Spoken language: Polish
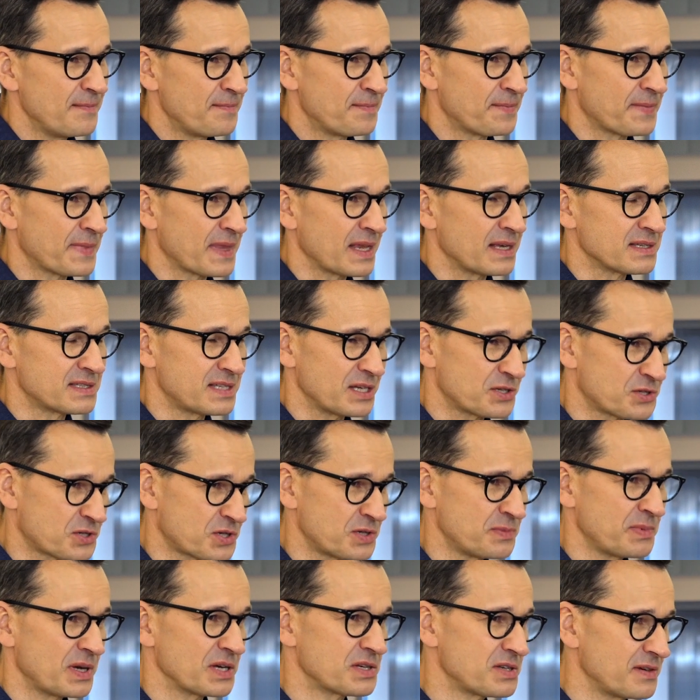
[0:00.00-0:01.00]
mm,
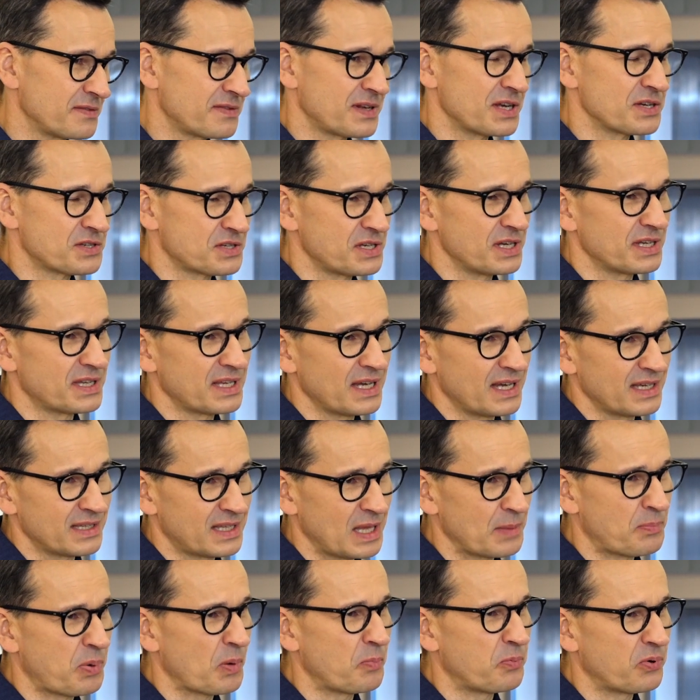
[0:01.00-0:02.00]
zatrzyma się wreszcie ta
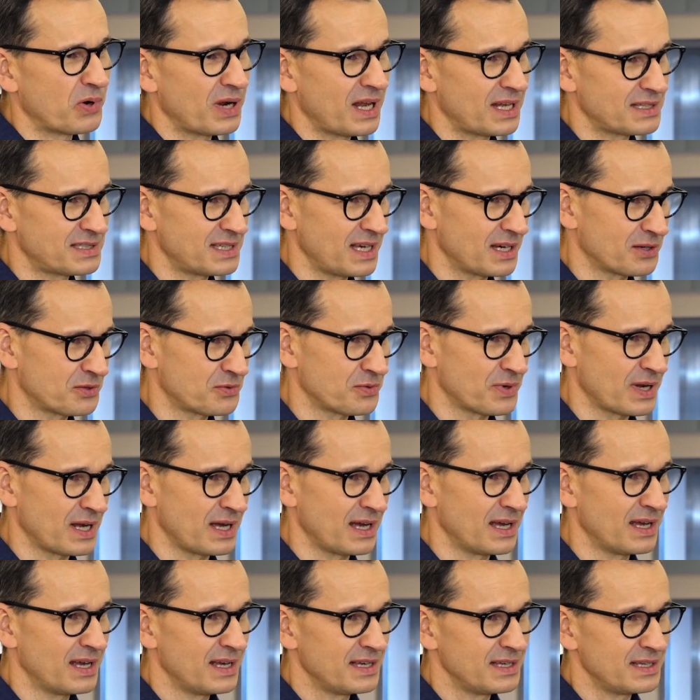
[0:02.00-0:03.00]
depopulacja,
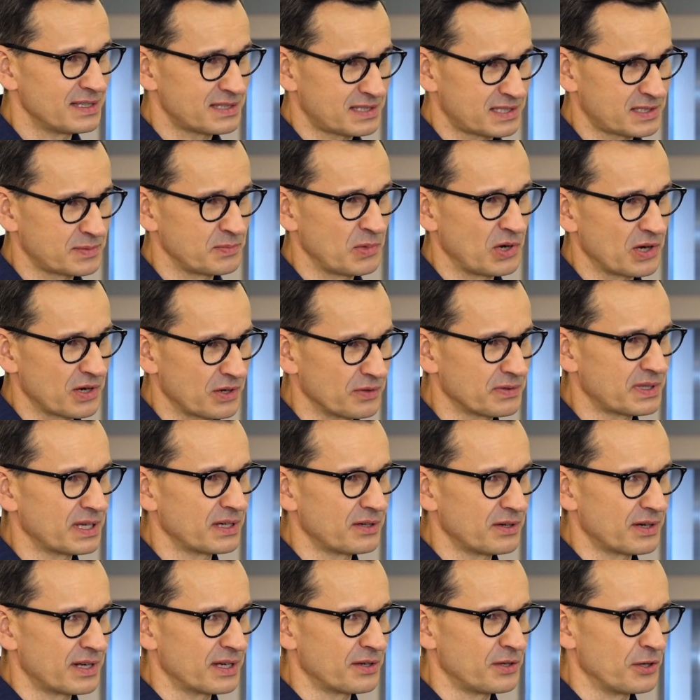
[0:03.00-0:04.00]
która jest zmorą
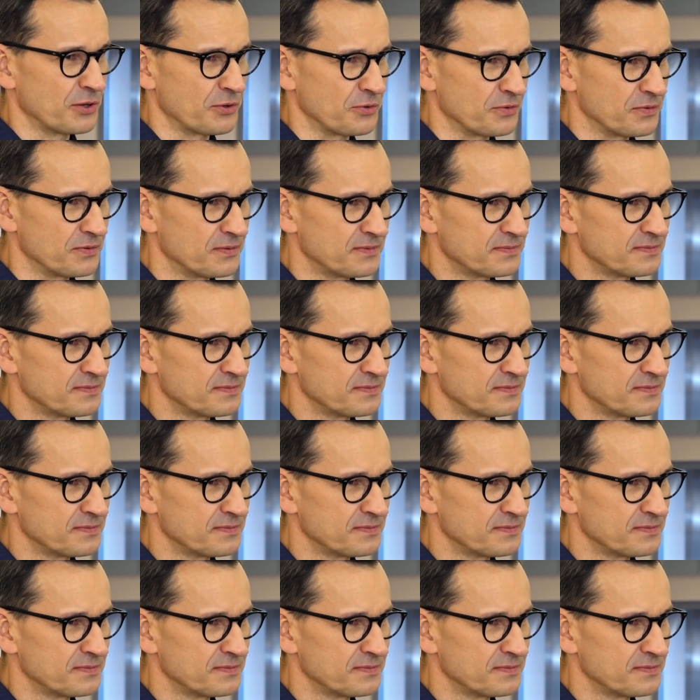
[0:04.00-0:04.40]
tego regionu.